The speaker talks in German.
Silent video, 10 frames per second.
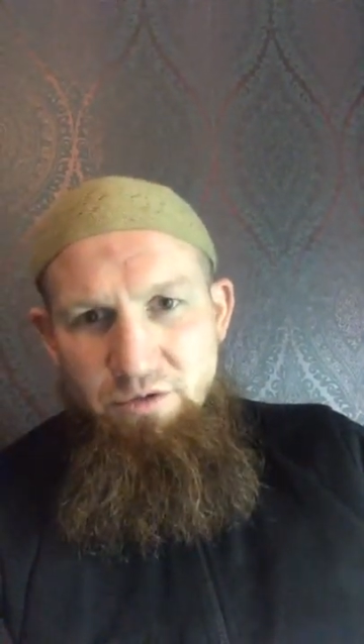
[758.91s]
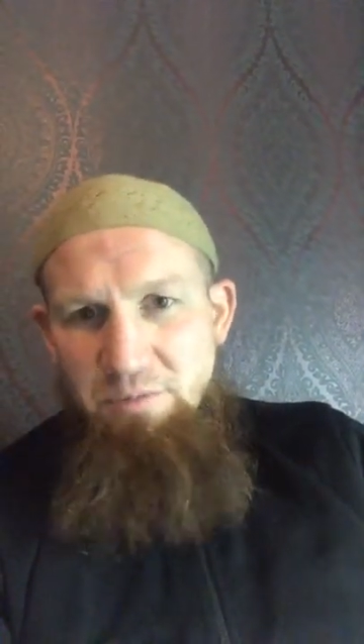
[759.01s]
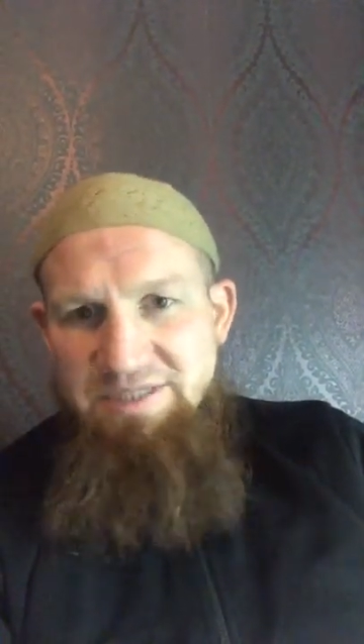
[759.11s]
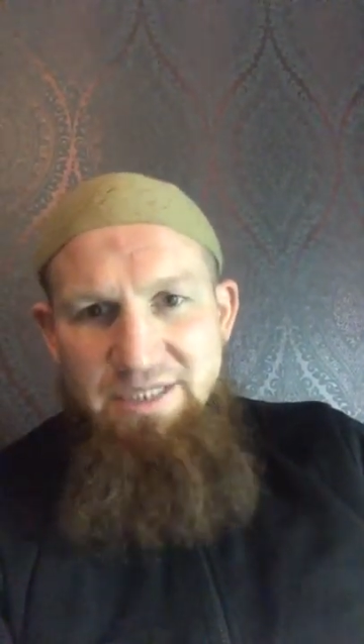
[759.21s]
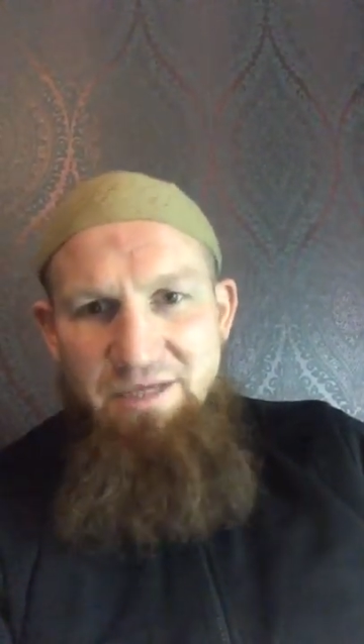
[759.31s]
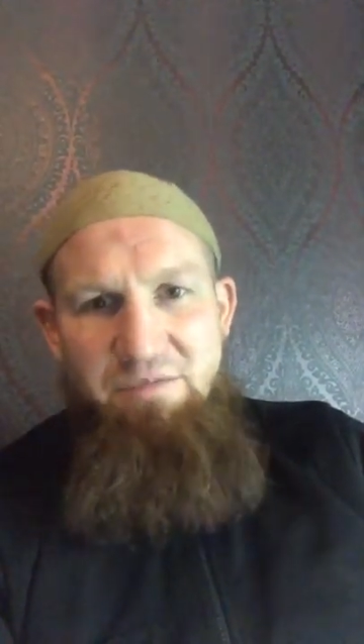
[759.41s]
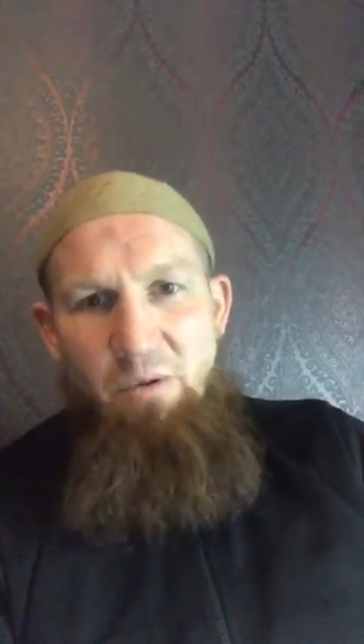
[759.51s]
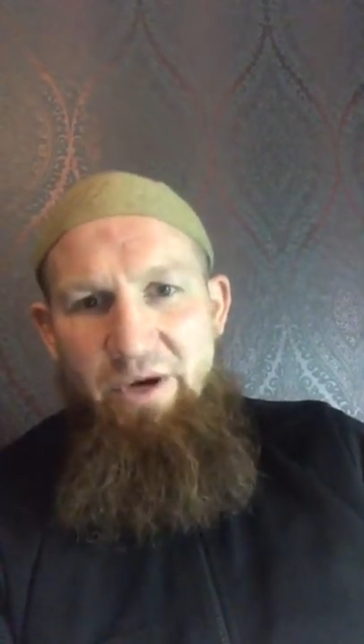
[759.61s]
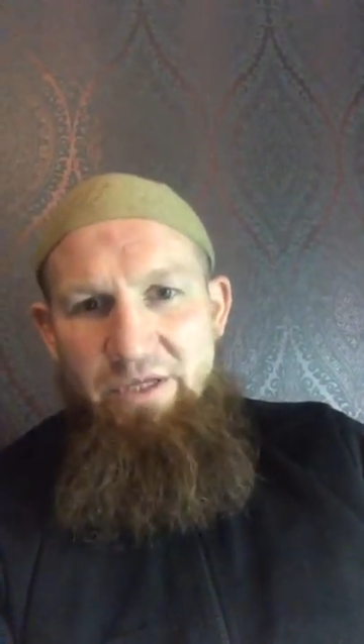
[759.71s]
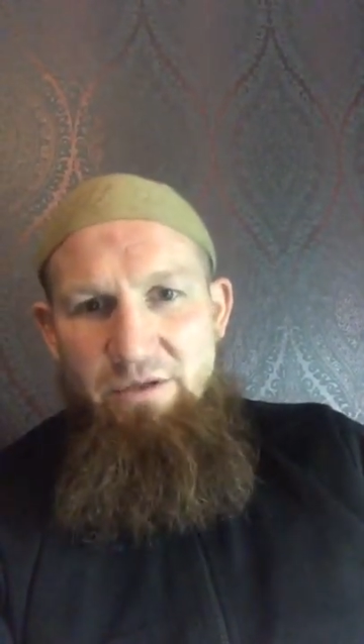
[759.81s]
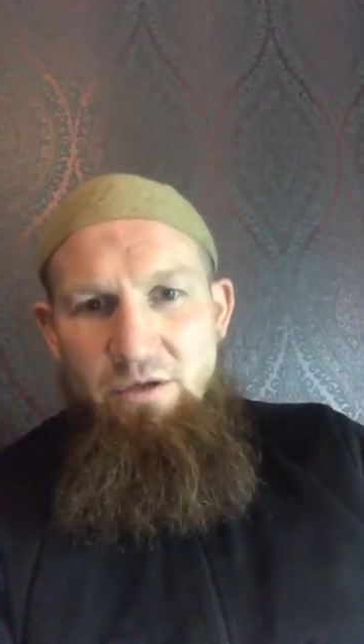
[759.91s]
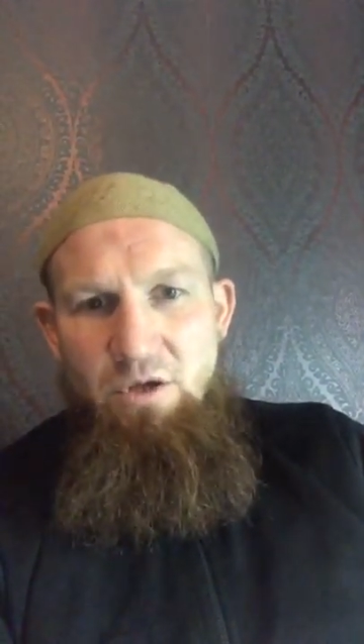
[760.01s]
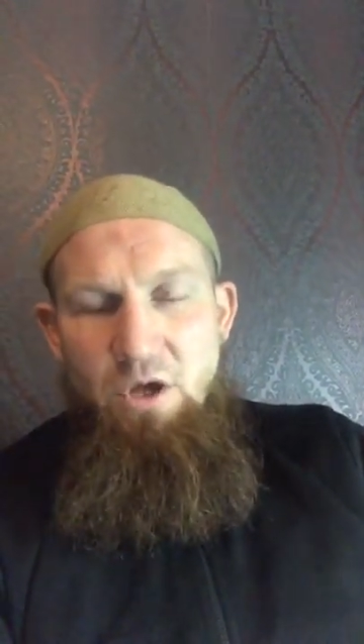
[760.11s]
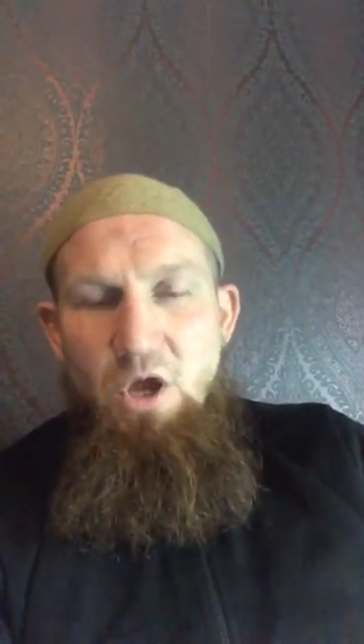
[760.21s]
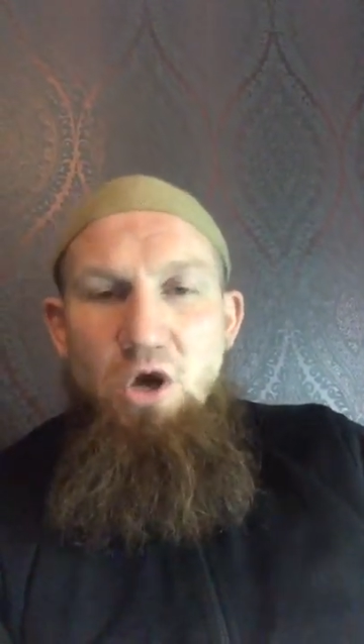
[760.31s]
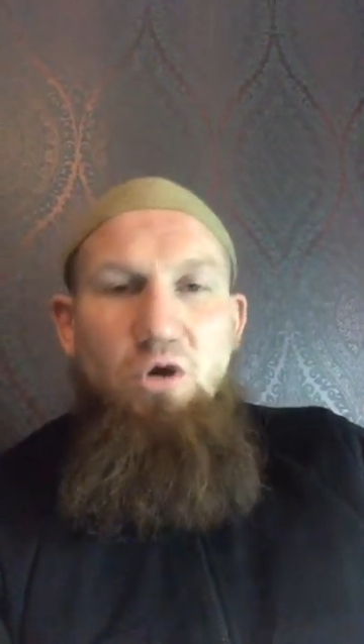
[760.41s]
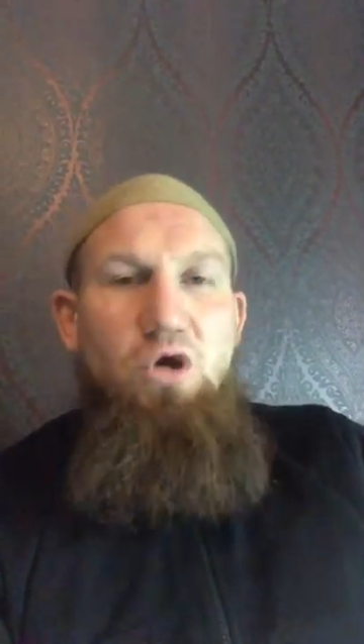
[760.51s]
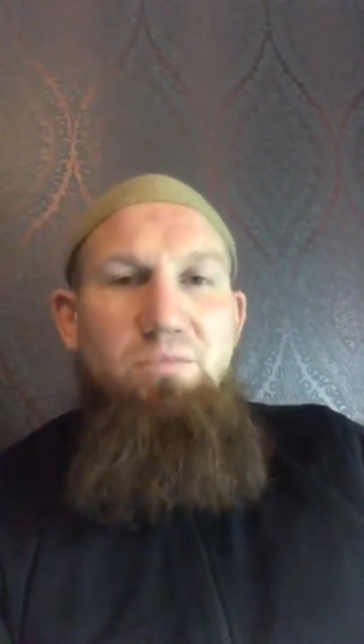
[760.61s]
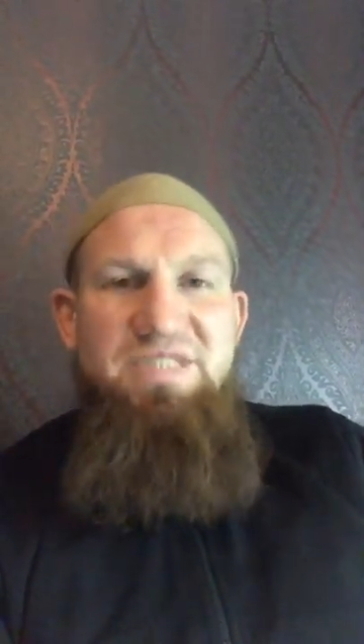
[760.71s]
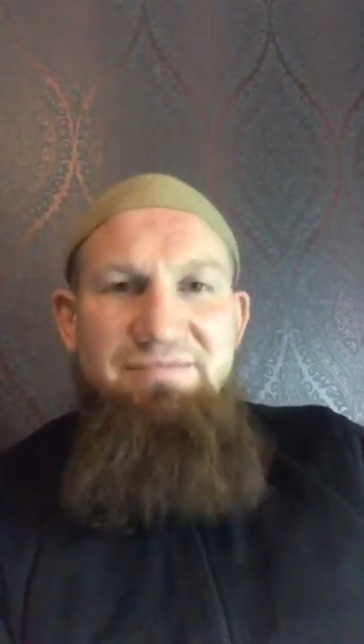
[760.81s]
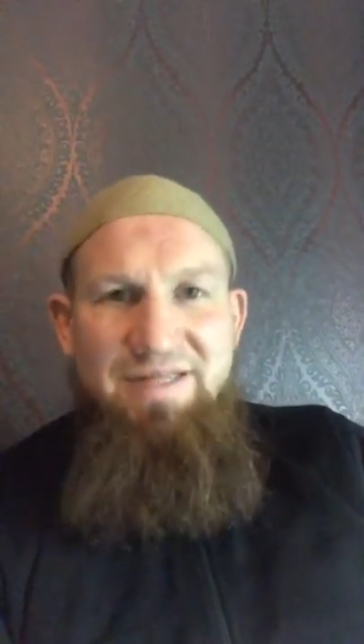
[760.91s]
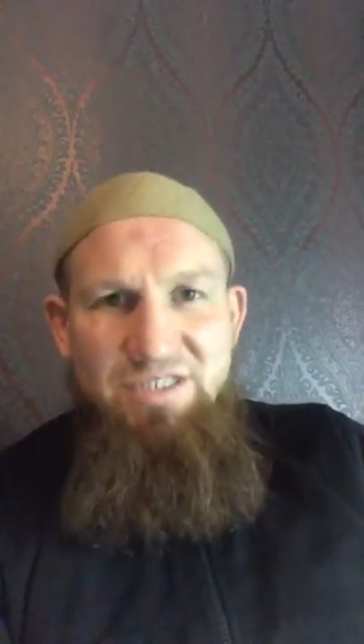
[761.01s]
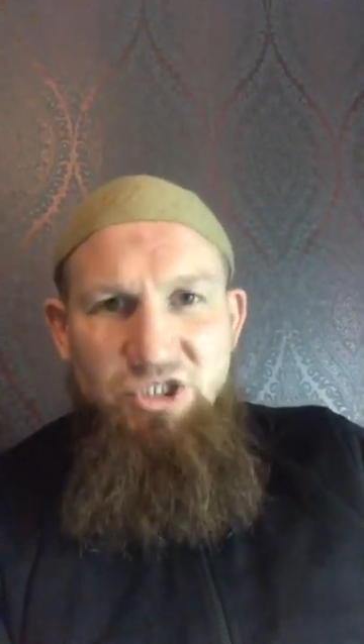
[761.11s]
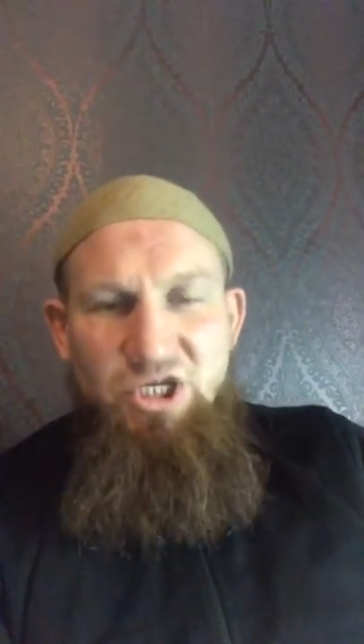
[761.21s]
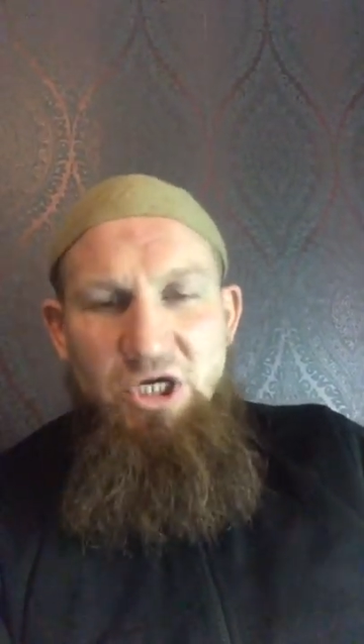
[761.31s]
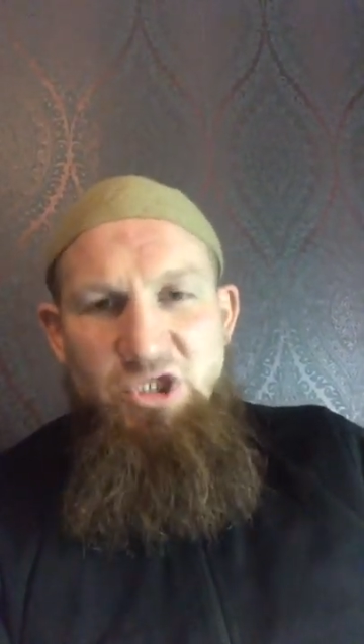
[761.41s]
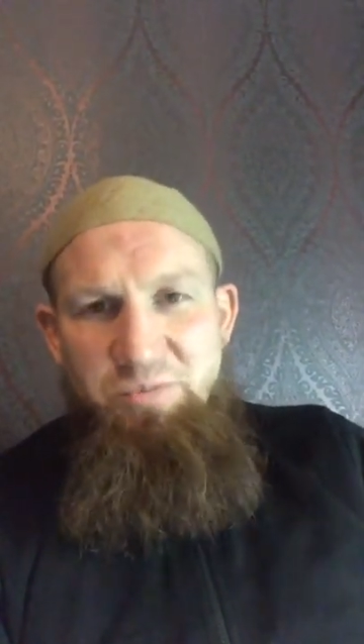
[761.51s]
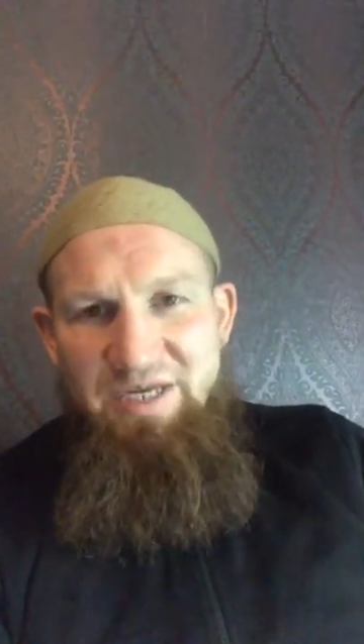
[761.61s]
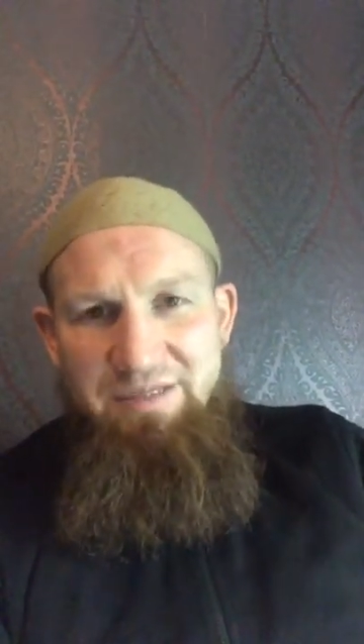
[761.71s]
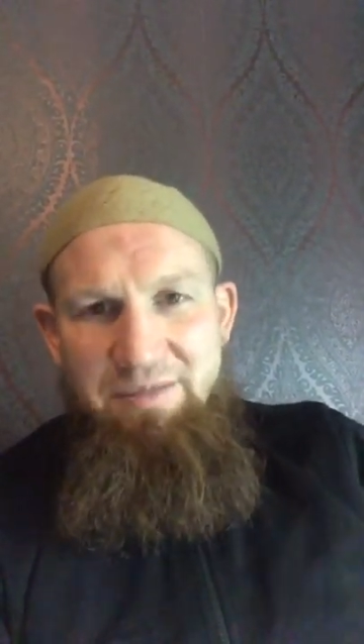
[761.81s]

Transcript: du machst dann eine Mauer hin und kommst 20 Jahre später,